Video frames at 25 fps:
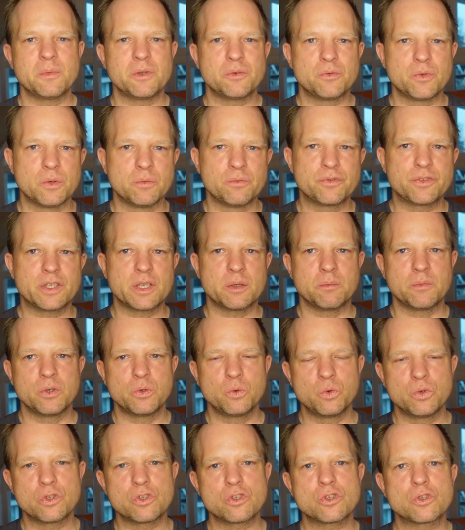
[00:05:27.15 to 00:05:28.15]
mit 15
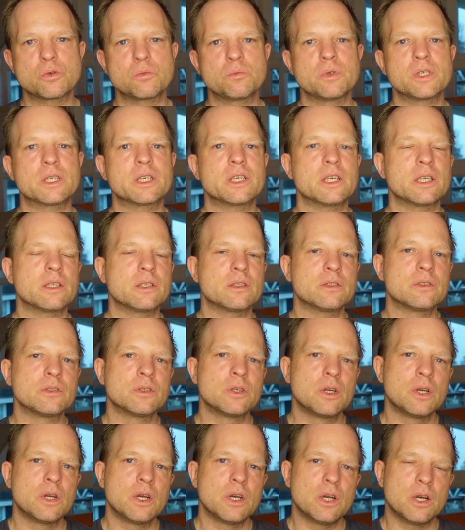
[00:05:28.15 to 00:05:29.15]
Minuten zu
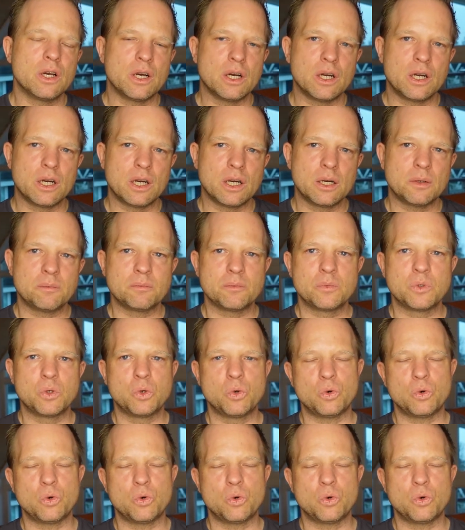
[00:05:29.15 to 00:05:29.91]
beginnen ähm,